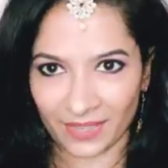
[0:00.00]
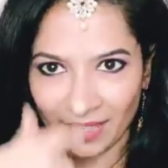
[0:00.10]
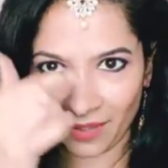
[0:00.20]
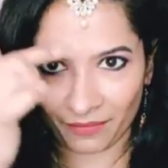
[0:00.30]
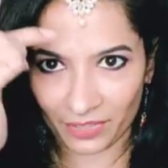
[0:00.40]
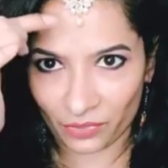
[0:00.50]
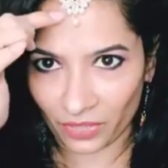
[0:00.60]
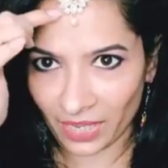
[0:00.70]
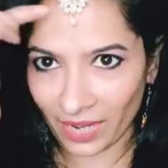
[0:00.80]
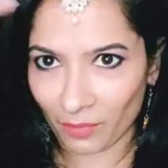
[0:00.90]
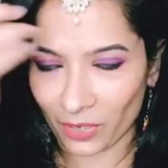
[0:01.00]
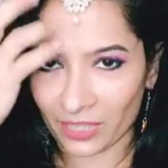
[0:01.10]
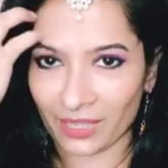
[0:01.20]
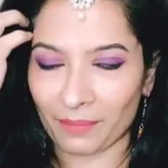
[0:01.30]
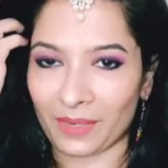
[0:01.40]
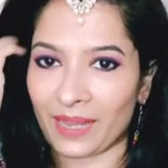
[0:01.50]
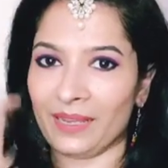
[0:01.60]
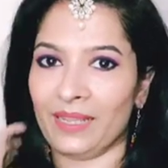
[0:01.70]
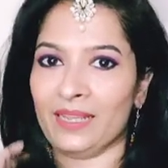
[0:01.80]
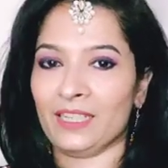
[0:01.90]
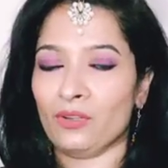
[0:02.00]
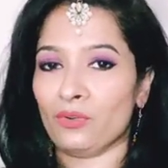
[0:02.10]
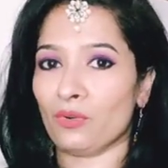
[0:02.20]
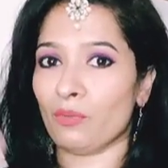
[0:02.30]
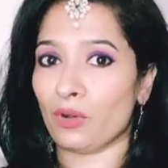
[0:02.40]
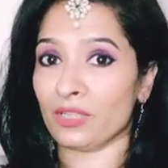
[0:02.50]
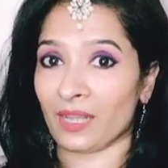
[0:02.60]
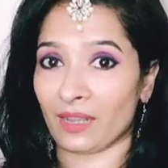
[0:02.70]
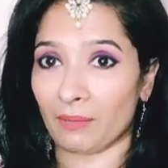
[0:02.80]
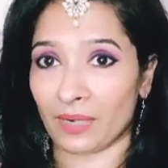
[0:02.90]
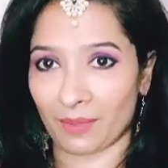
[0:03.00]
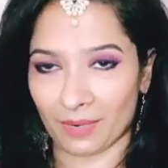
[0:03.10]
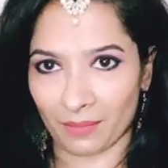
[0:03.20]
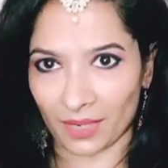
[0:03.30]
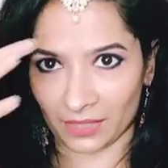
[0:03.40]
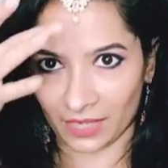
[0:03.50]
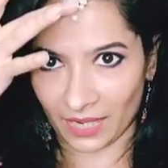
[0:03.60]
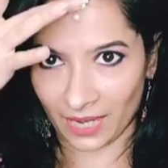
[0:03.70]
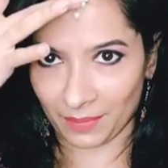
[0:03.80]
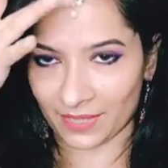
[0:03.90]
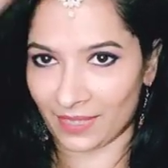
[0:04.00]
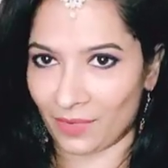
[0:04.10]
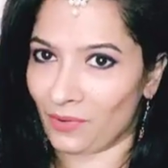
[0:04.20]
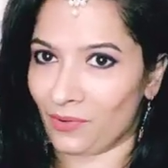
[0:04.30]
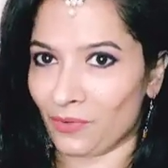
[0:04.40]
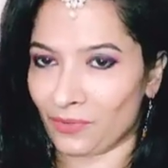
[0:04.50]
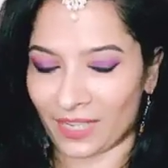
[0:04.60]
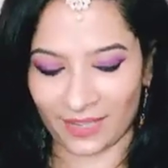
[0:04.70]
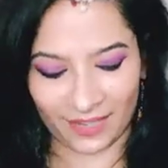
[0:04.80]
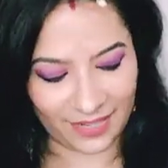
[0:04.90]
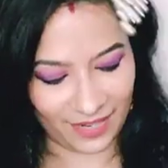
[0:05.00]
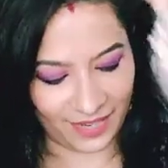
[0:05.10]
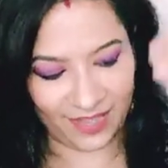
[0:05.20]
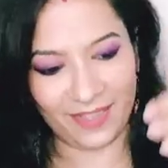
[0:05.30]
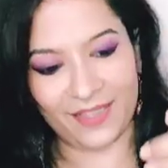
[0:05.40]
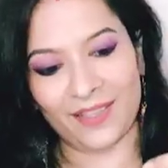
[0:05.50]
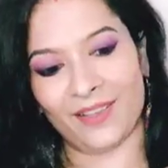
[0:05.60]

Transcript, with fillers: काफ़ी सुंदर है बहुत ज़्यादा बड़ा नहीं है जिन लोगों को बहुत ज़्यादा बड़ा बड़ा मांग टीका नहीं पसंद है उन लोगों को ज़्यादा अच्छा लगेगा